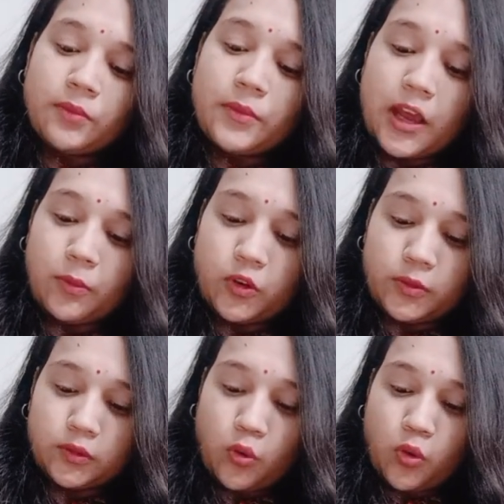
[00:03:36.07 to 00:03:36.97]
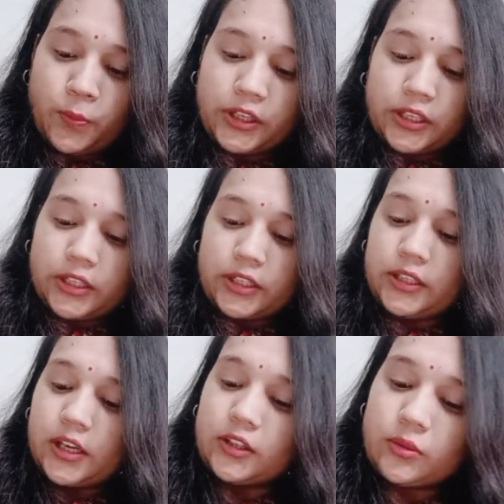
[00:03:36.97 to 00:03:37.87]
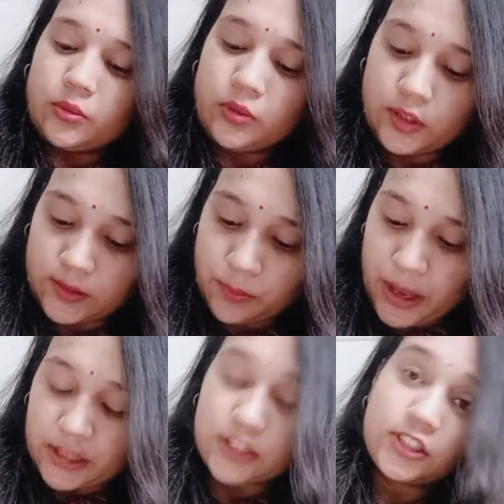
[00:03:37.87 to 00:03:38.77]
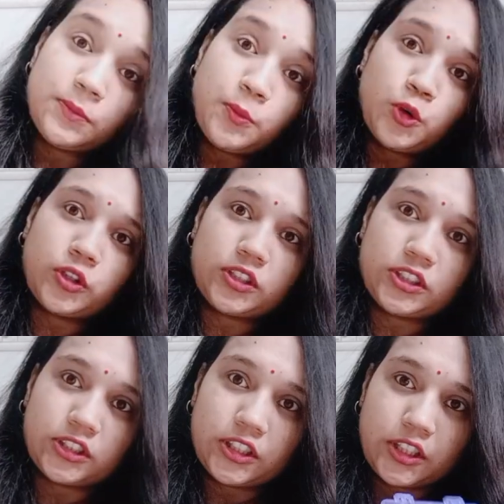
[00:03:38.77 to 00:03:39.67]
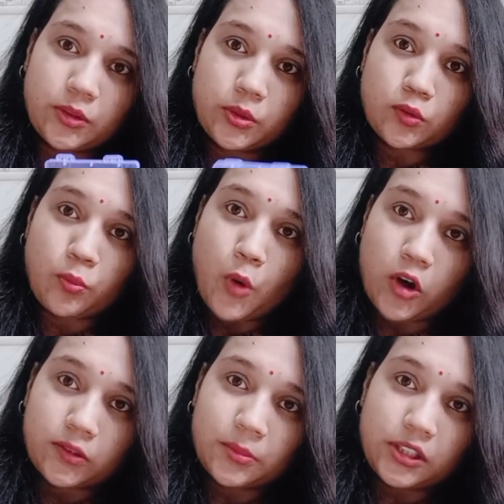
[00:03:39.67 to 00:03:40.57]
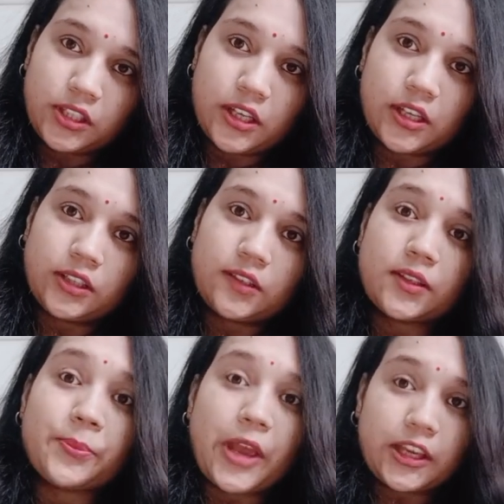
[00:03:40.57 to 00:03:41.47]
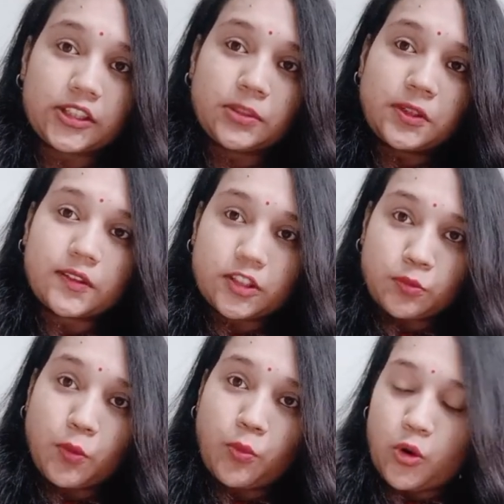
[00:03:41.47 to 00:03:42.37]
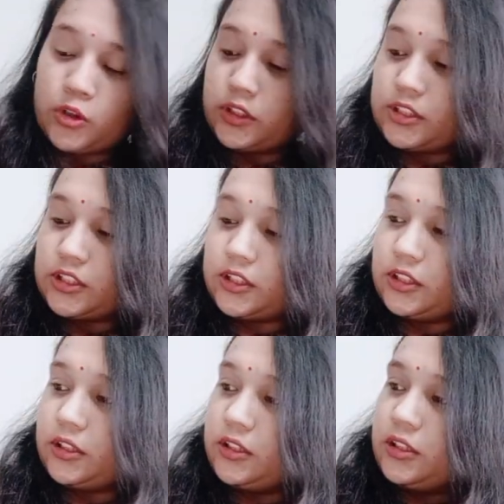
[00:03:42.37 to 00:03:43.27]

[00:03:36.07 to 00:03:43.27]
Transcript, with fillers: मैं आपको भी इसको ओपन करके दिखाती हूँ इसकी पैकेजिंग भी बहुत अच्छी थी देखो इसको बॉक्स में दिया गया था इसकी पैकेजिंग भी सच में बहुत ही अच्छी थी